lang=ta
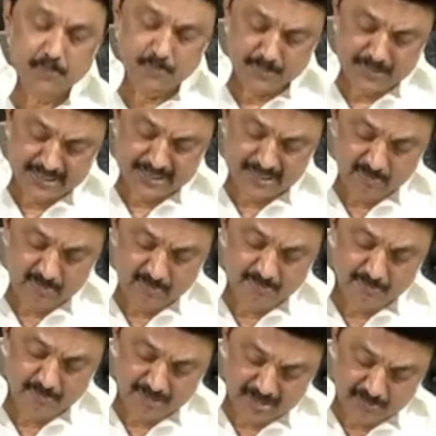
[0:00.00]
மிகவும்
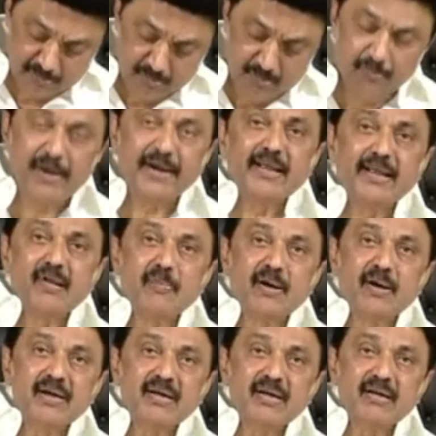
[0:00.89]
விரும்பும்
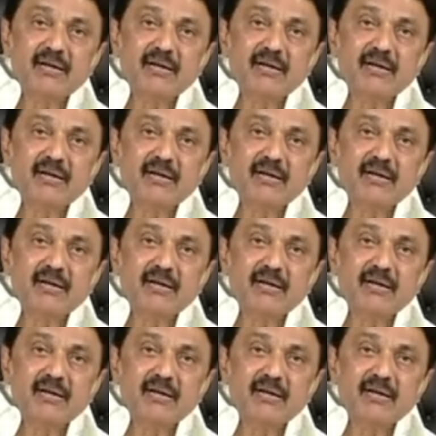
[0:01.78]
மாநிலமாக